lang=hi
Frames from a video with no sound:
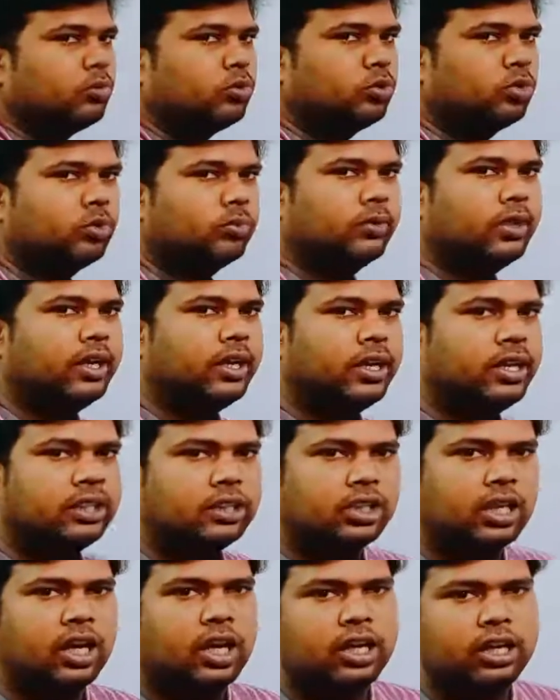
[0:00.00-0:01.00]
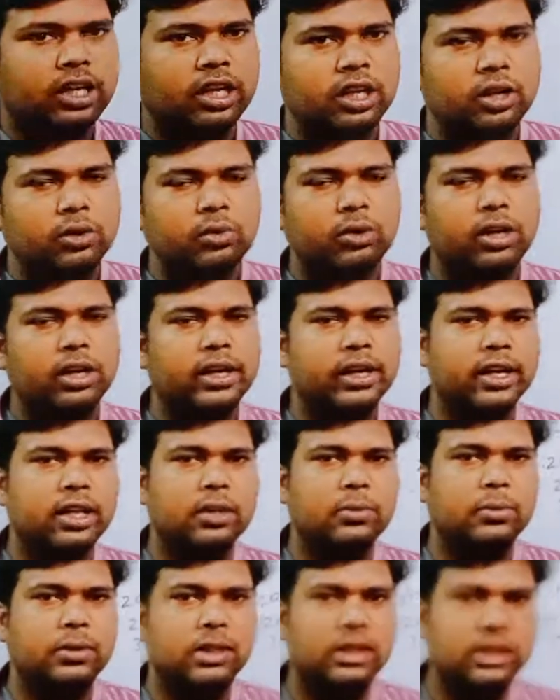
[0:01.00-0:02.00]
टू मैट्रिक्स आर इक्वल इट
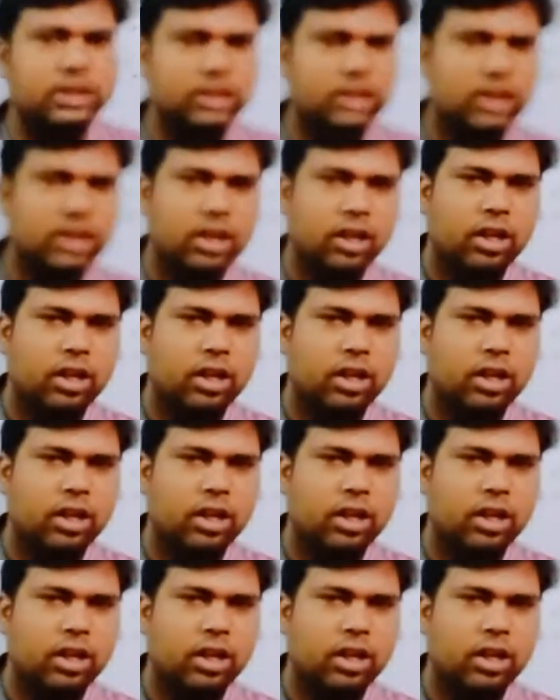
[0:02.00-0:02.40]
मीन्स